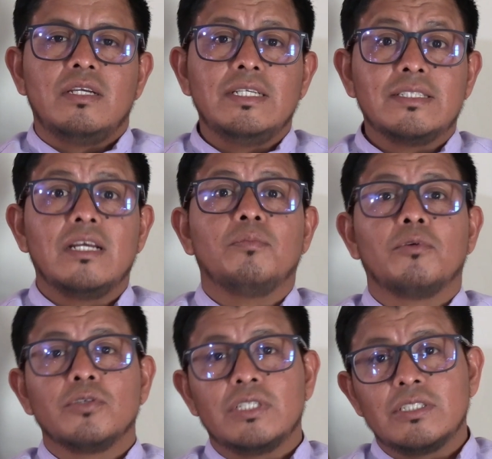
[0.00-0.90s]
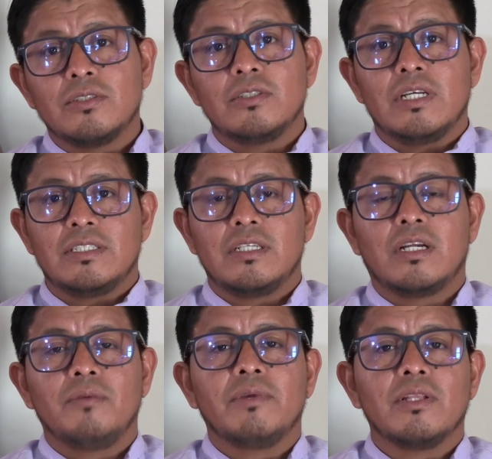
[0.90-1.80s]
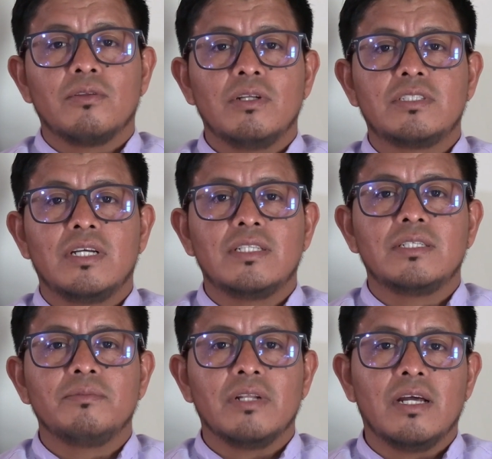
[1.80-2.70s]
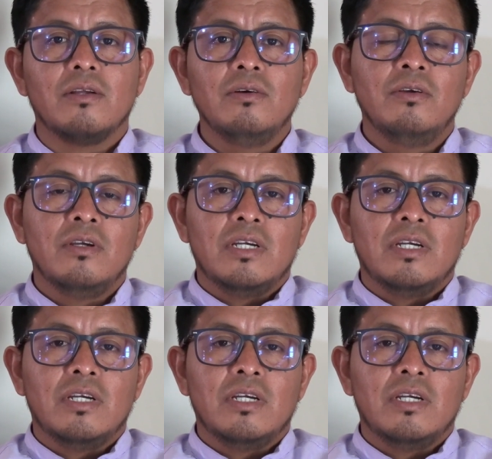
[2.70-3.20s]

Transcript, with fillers: hice el proceso de acercamiento hacia el seminario